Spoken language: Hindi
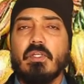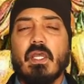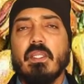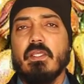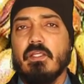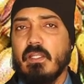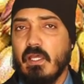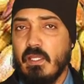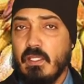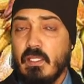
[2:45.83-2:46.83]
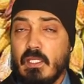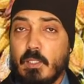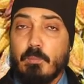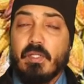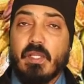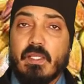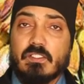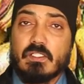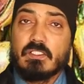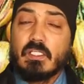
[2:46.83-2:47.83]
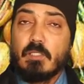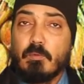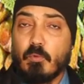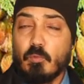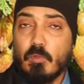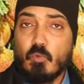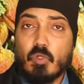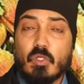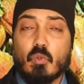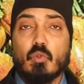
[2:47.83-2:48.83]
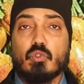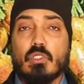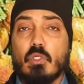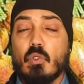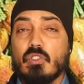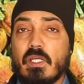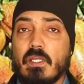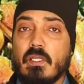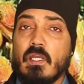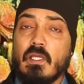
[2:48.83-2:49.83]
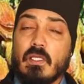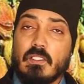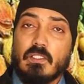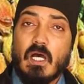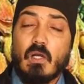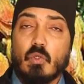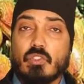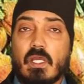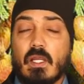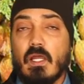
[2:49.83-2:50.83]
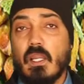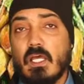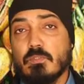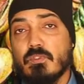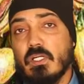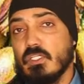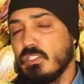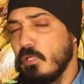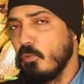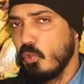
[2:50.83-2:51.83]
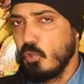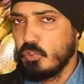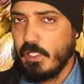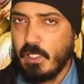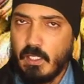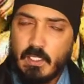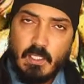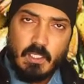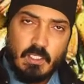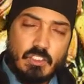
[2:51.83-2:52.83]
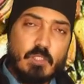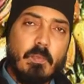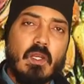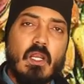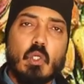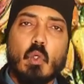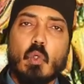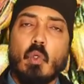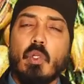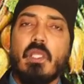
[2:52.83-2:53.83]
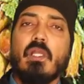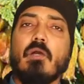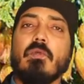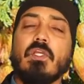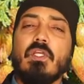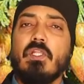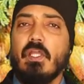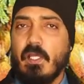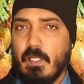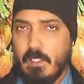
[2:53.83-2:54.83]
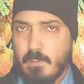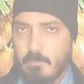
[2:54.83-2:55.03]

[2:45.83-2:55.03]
मिठाई नहीं देना है मिठाई से स्किन में प्रॉब्लम होगी खुजली हो जाएगी दाग हो जाएगा लास्ट में जाके चरम रोग हो जाएगा इसी प्रकार डॉग को नहीं कभी घी देना है